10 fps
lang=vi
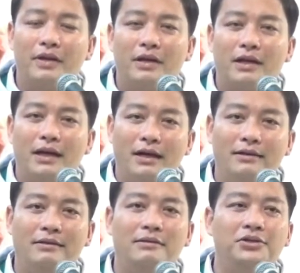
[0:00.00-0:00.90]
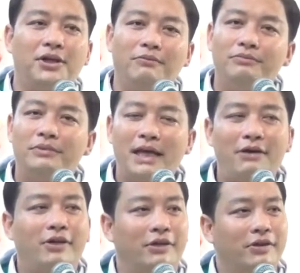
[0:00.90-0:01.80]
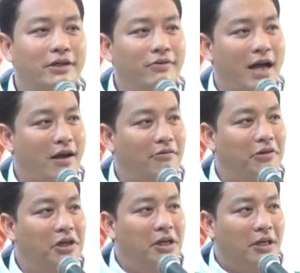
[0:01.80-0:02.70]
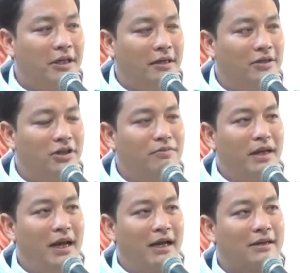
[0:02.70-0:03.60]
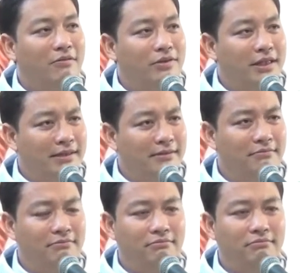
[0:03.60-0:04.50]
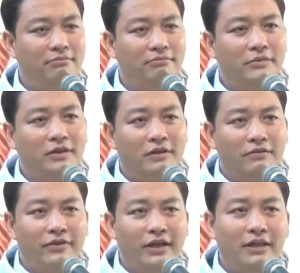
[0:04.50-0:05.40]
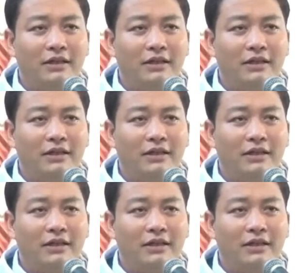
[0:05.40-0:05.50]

đừng sống theo kiểu kiêu ngạo đừng cho mình là công chính vì